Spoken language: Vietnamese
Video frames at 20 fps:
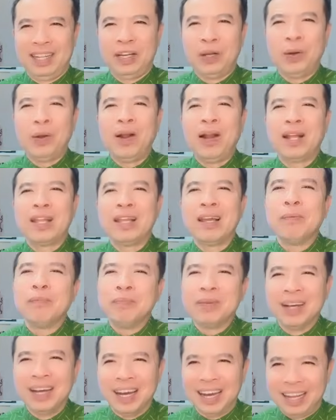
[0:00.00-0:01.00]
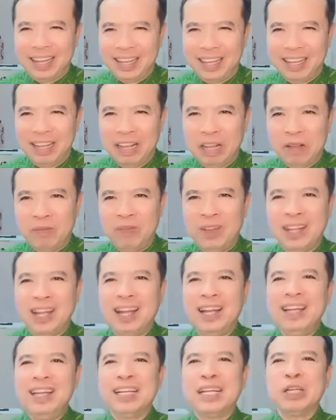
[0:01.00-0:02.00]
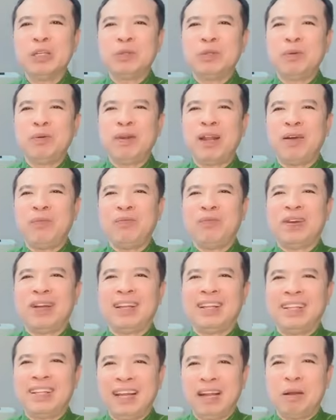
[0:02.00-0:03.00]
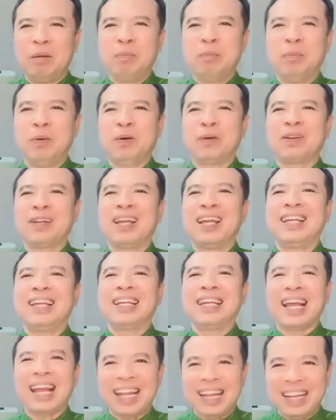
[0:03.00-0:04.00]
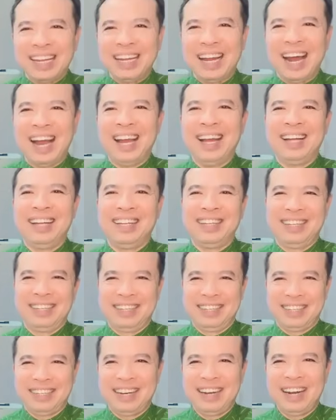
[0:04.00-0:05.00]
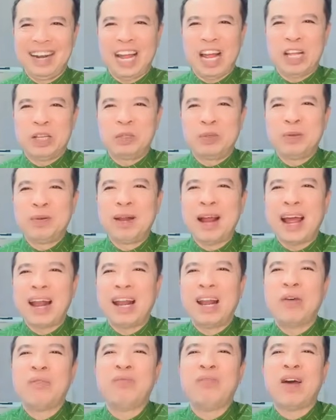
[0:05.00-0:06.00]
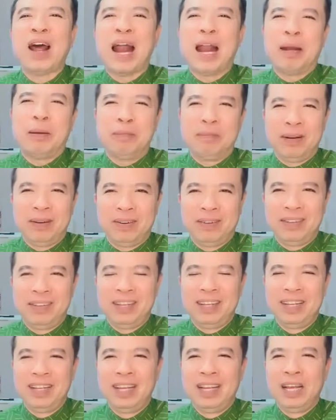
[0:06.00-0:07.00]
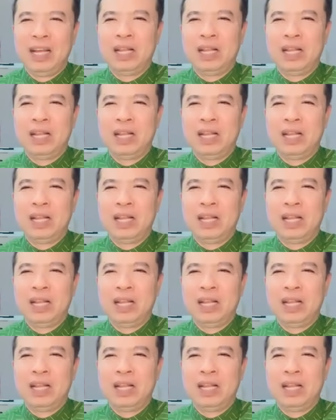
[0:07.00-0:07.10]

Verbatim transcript: thì đó là nhầm người vì thế Đức Giêsu đã phải nhận một cái cay đắng đó là Judas đã phản bội